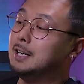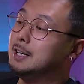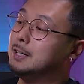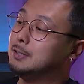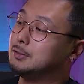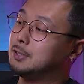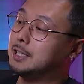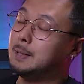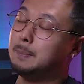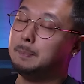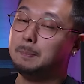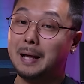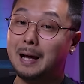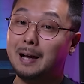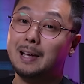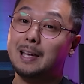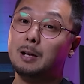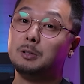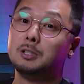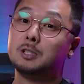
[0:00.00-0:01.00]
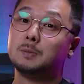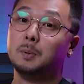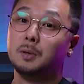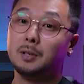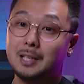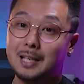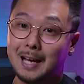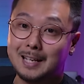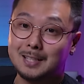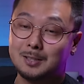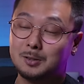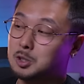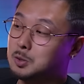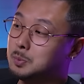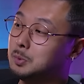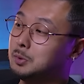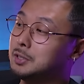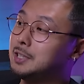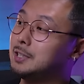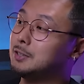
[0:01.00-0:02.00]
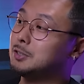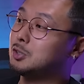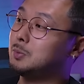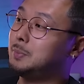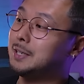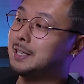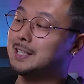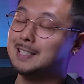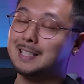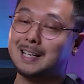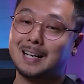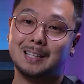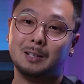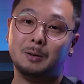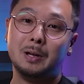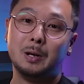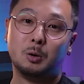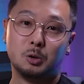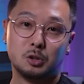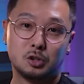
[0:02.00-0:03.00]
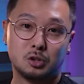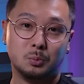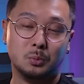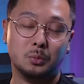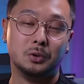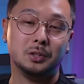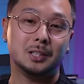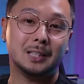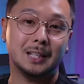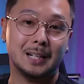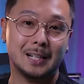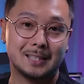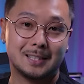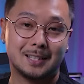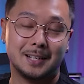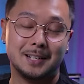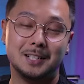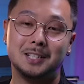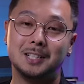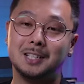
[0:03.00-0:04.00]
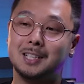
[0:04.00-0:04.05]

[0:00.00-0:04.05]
só que para eu desbloquear esse notebook, eu descobri que esse cara tem um recurso muito interessante,